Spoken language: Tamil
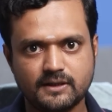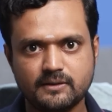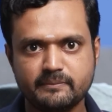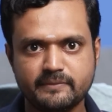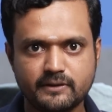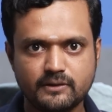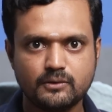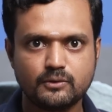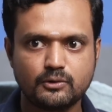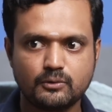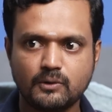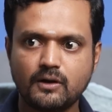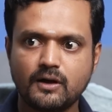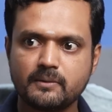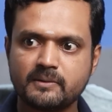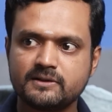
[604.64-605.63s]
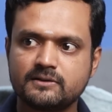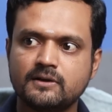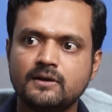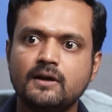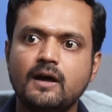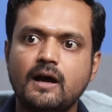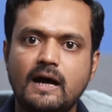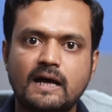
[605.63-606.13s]
மாதிரி இல்லை மிருக உருவம் பட்
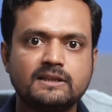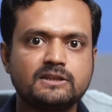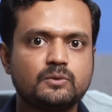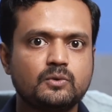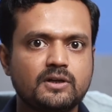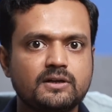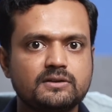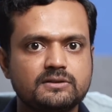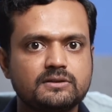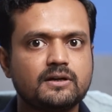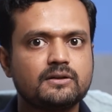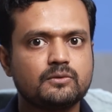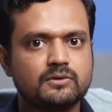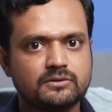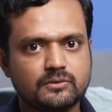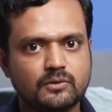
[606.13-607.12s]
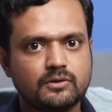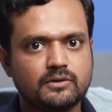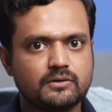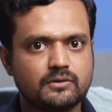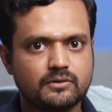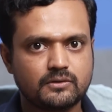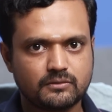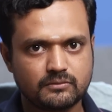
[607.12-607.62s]
அந்த உலகத்துக்கு அது வந்து
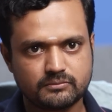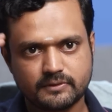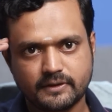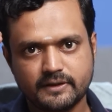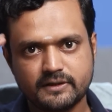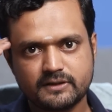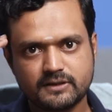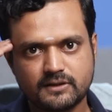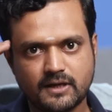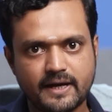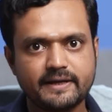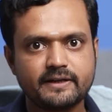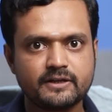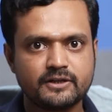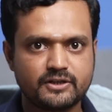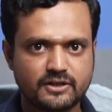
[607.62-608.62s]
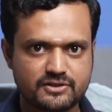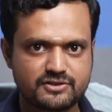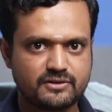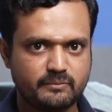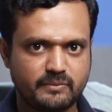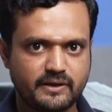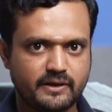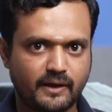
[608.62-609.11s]
ஒரு இன்டெல் ஹையர்
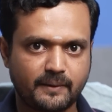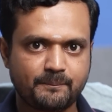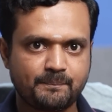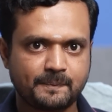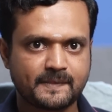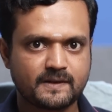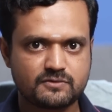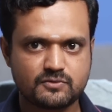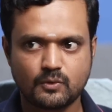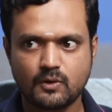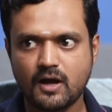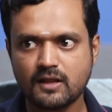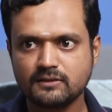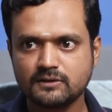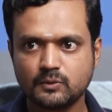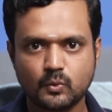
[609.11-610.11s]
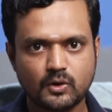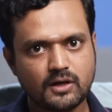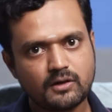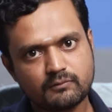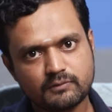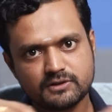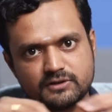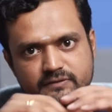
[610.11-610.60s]
இன்டெலிஜென்ட் பீயிங் ஸோ அந்த
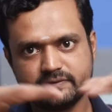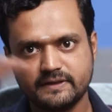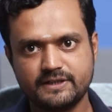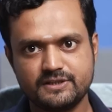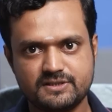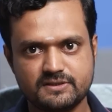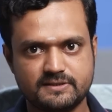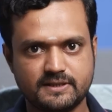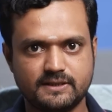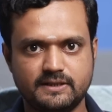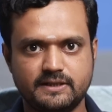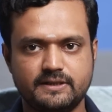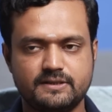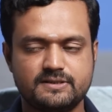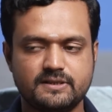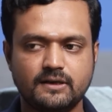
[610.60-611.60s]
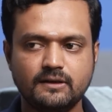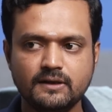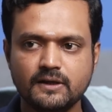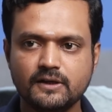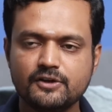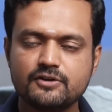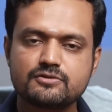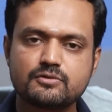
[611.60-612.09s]
உலகம் வந்து வெடித்து செதறிடுச்சான்
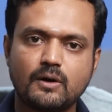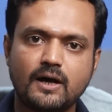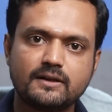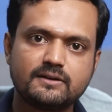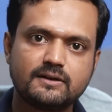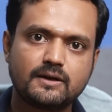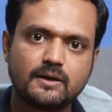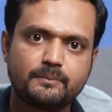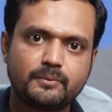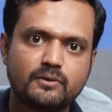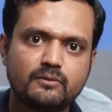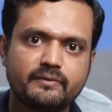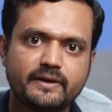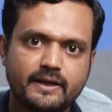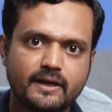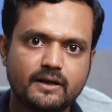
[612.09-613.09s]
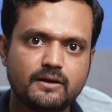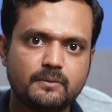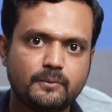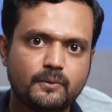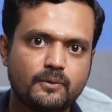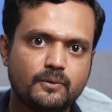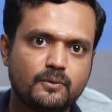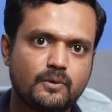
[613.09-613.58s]
ஸோ அதற்கப்புறம் வேறு
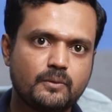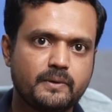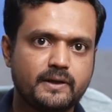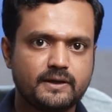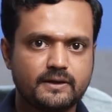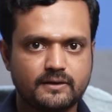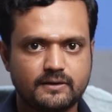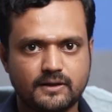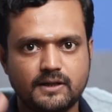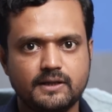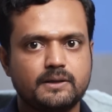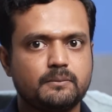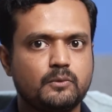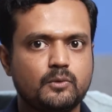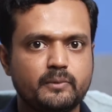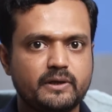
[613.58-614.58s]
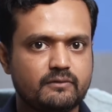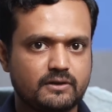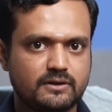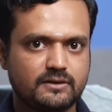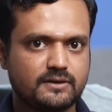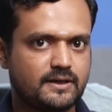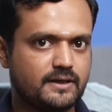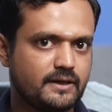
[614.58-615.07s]
எங்கே போகணும் அப்படிங்கிறதுனால இங்கே பூமிக்கு
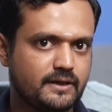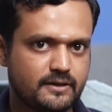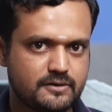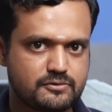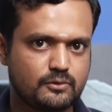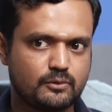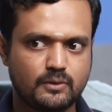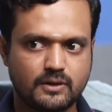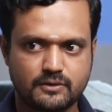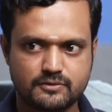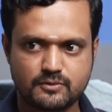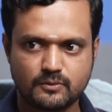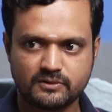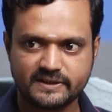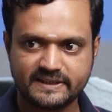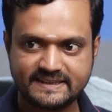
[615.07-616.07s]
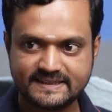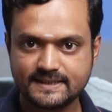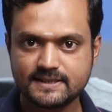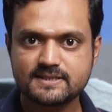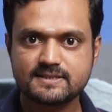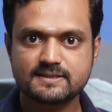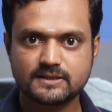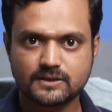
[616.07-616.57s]
வந்ததாக சொல்லுவாங்க ஸோ அந்த
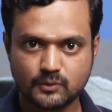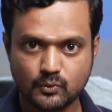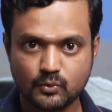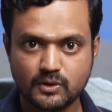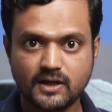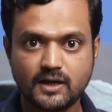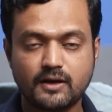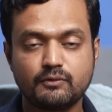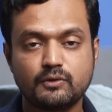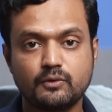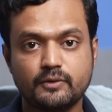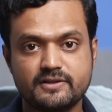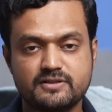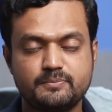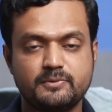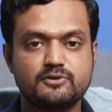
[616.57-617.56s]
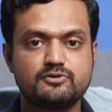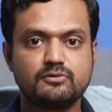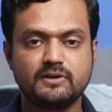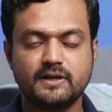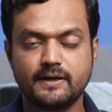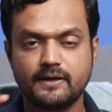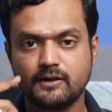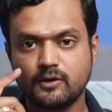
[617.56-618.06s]
தீஸ் கூட அவங்களுடைய
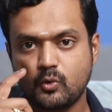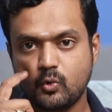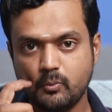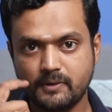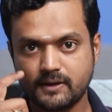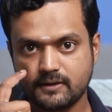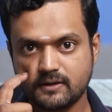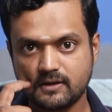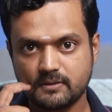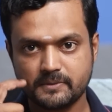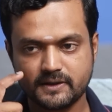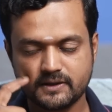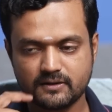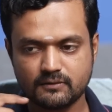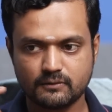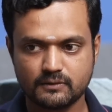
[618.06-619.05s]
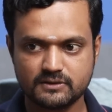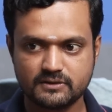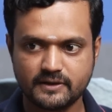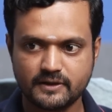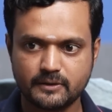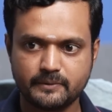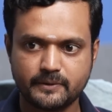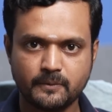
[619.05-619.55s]
ஸ்பிரிச்சுவல் கைடான குமாரா அப்படிங்கிறவங்க
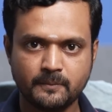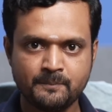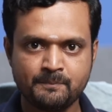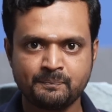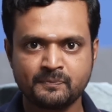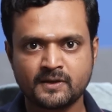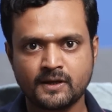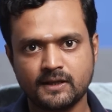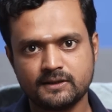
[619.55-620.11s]
வந்து ரெண்டு பேரும்